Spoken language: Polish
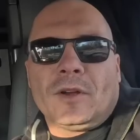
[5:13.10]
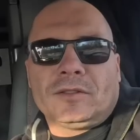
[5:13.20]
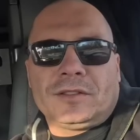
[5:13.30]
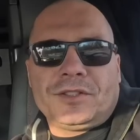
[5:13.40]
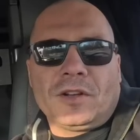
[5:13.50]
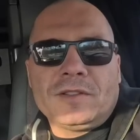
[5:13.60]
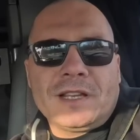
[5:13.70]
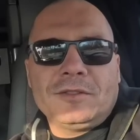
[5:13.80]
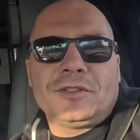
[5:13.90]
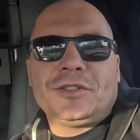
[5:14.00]
od
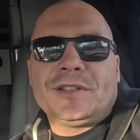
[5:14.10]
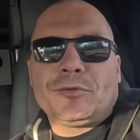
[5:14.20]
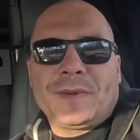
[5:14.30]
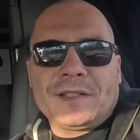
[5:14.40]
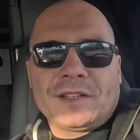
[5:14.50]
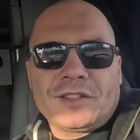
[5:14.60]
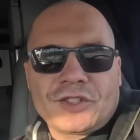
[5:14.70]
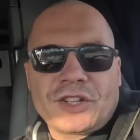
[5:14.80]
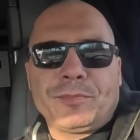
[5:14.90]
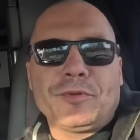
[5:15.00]
1000 do 1500
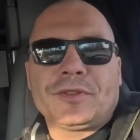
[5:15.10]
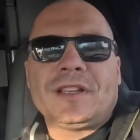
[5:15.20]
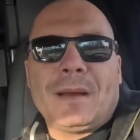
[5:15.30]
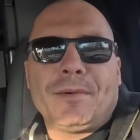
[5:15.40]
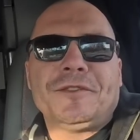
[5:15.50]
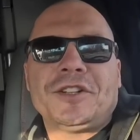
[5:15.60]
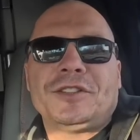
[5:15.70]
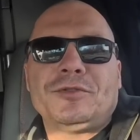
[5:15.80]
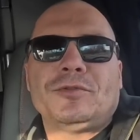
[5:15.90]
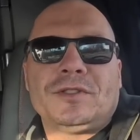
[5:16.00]
trzy punkty, a powyżej
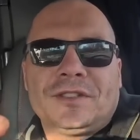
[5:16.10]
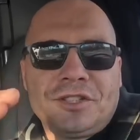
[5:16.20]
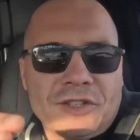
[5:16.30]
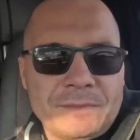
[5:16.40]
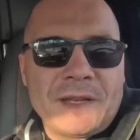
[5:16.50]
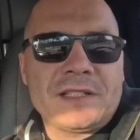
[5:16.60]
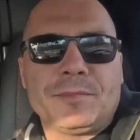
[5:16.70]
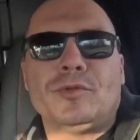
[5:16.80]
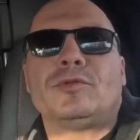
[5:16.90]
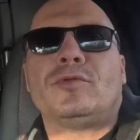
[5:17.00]
1500
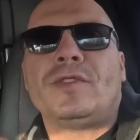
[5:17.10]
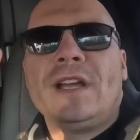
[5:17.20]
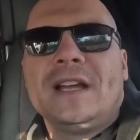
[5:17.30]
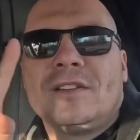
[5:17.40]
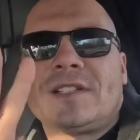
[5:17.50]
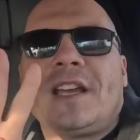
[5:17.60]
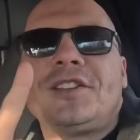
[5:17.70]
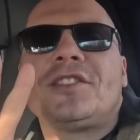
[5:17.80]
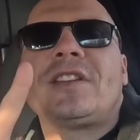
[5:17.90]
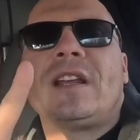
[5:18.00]
punktów dostaje
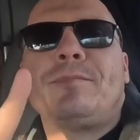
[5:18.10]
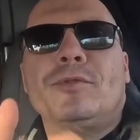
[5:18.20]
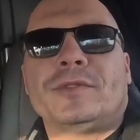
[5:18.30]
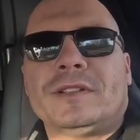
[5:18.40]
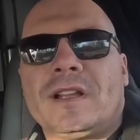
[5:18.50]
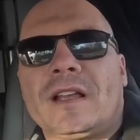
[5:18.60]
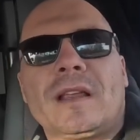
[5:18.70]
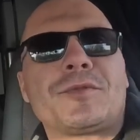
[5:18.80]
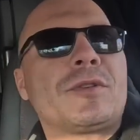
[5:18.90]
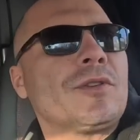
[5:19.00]
się cztery punkty. Tak,
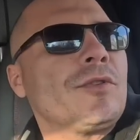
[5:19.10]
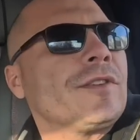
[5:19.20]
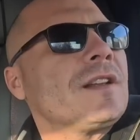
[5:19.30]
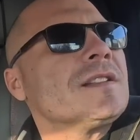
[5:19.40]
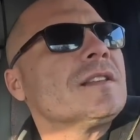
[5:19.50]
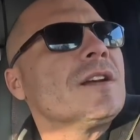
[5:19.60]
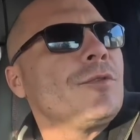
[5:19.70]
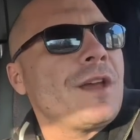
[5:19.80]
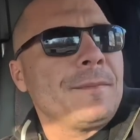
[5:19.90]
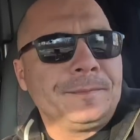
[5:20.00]
tak przykładowo teraz
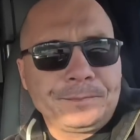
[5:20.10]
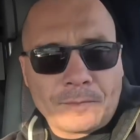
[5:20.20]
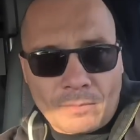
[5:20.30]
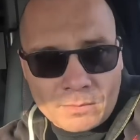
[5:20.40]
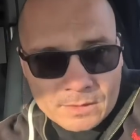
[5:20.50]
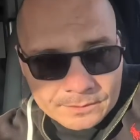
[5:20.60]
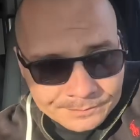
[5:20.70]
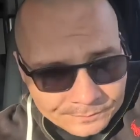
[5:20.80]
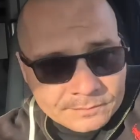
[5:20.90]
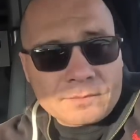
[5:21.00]
zatankuję
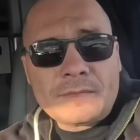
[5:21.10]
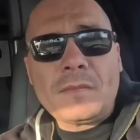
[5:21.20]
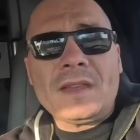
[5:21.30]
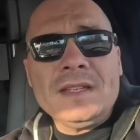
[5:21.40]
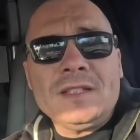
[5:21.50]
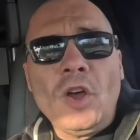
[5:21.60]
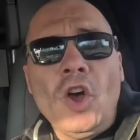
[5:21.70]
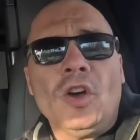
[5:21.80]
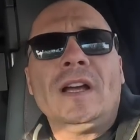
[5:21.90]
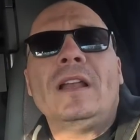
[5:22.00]

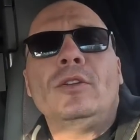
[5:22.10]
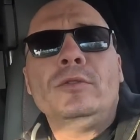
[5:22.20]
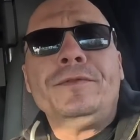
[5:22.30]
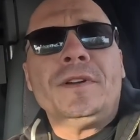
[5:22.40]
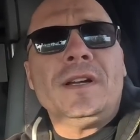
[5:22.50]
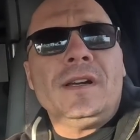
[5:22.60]
100 galonów,